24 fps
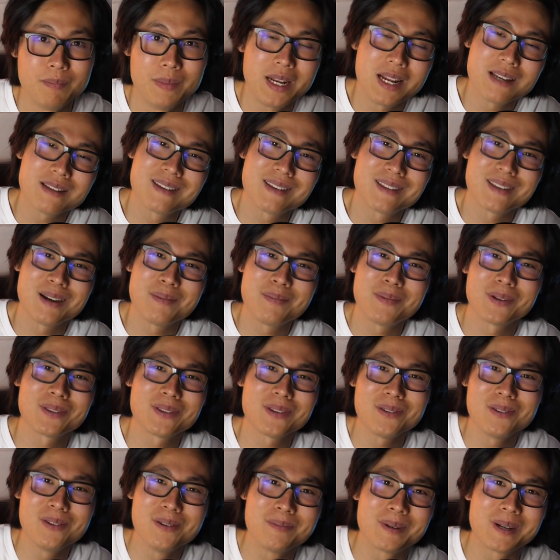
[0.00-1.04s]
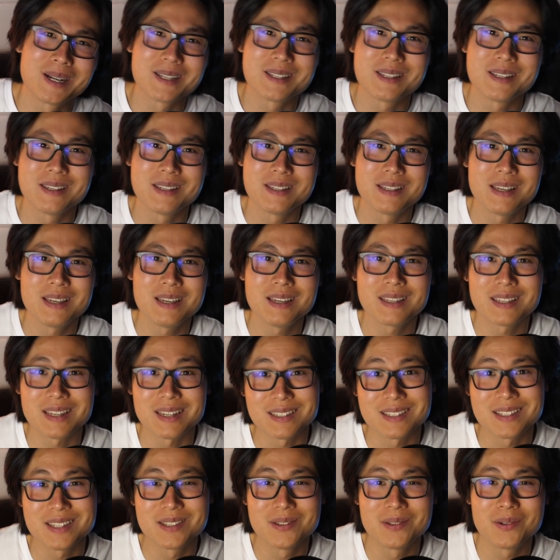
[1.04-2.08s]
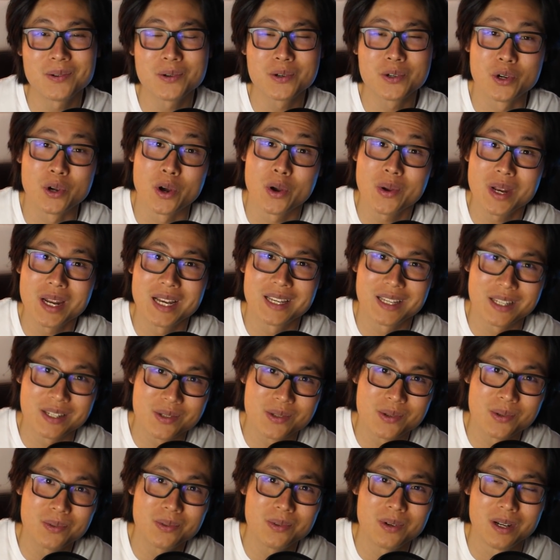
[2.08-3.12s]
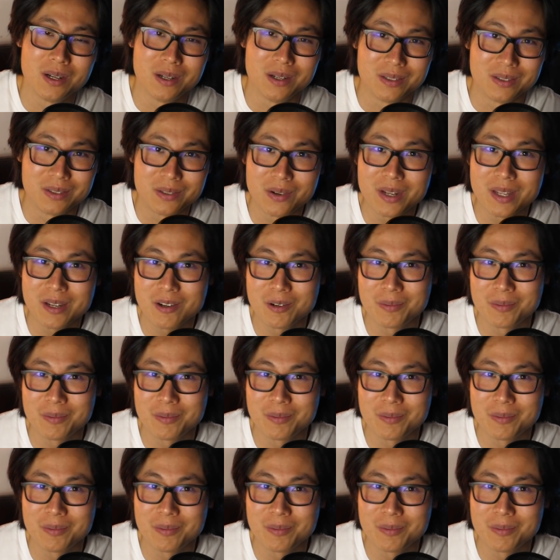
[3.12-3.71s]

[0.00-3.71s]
Mais là c'était important de le préciser car sinon j'aurais eu la question euh, dans les